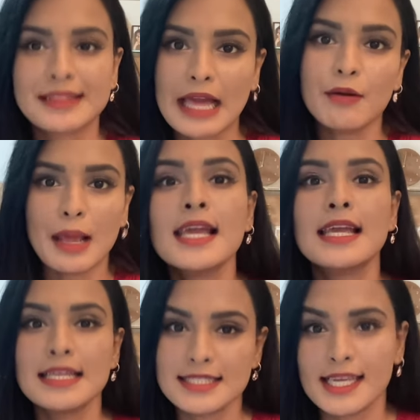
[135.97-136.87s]
তাহলে
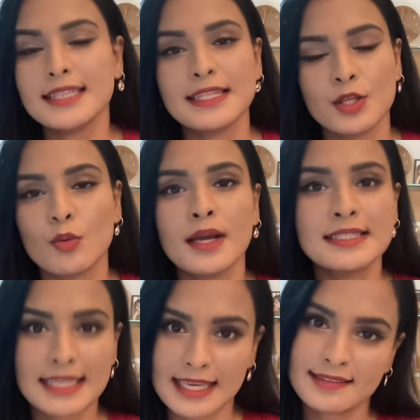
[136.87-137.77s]
সে দ্বিতীয়বার
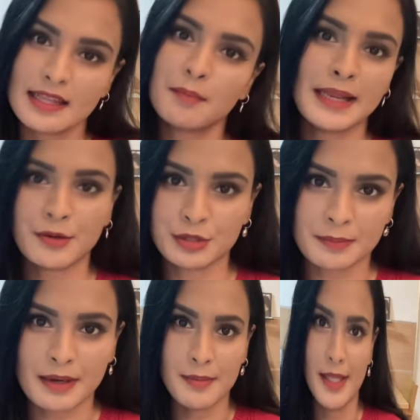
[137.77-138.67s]
জিকেএসে অ্যাপ্লাই করতে পারবে